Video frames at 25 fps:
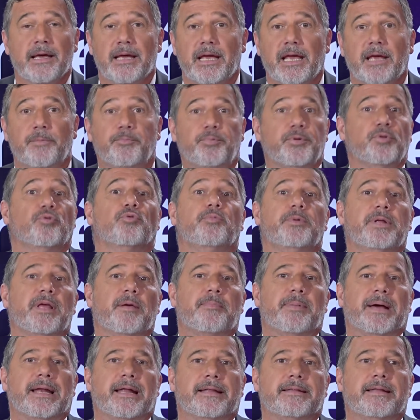Et puis n'oubliez
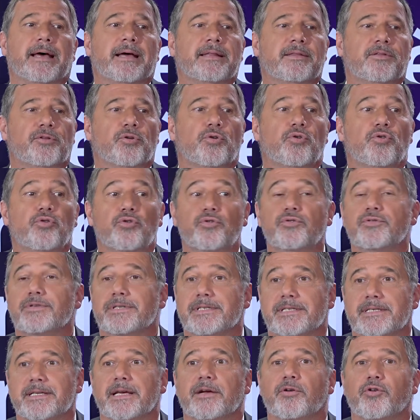pas la date, le
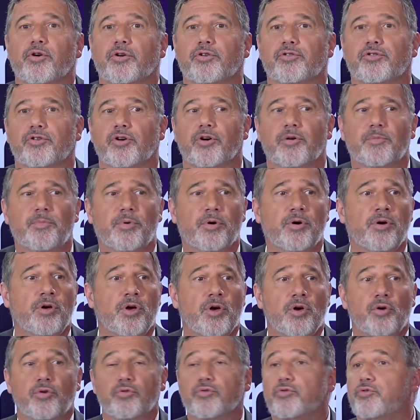5 octobre
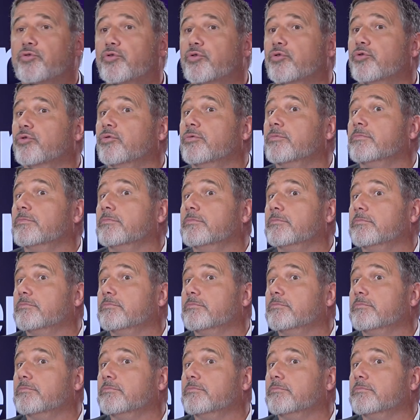de